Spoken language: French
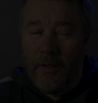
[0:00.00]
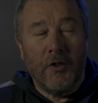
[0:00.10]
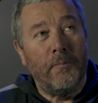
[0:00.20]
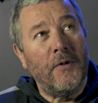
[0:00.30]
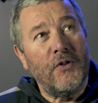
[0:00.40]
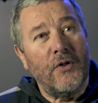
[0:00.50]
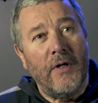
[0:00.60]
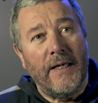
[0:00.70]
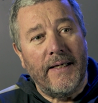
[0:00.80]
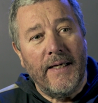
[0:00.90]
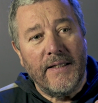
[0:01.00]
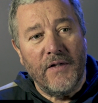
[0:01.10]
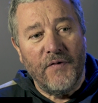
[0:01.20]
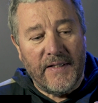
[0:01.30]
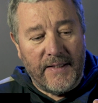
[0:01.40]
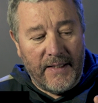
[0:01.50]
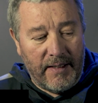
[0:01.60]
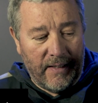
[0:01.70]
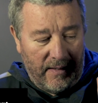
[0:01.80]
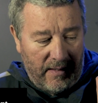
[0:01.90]
Je pense que la
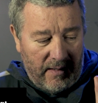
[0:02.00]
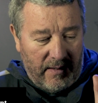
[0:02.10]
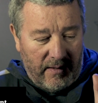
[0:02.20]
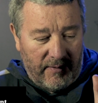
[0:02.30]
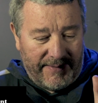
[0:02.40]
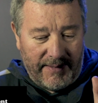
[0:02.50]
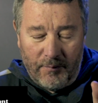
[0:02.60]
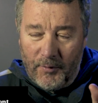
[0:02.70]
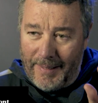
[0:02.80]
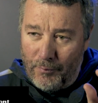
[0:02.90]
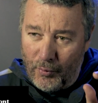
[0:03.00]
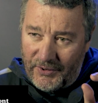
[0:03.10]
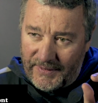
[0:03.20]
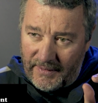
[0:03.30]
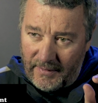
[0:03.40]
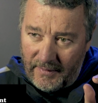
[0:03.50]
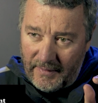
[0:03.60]
créativité, euh, c'est comme de la mousse.